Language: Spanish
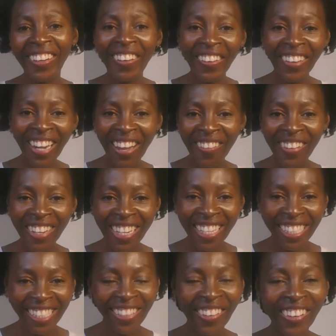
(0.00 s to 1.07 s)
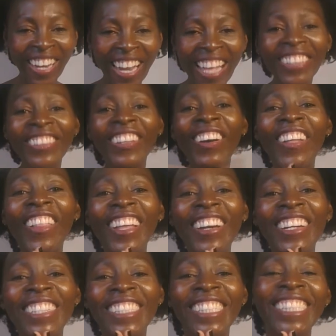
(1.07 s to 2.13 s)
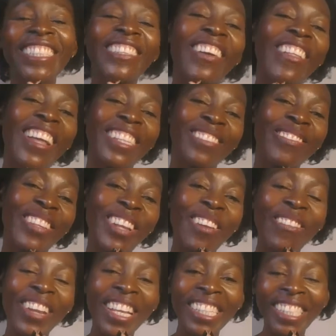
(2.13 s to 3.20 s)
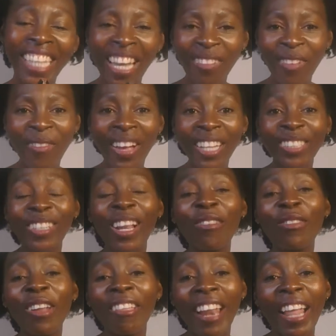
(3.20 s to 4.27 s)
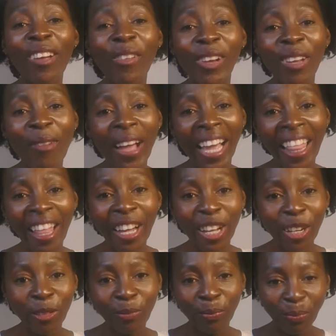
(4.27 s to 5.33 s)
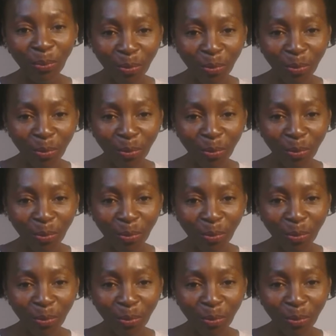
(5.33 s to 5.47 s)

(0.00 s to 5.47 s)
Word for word: Hola, buenas, hola a todos y todas. Mi nombre es Carmen Mangue, soy la fundadora de CurlyMangue.com.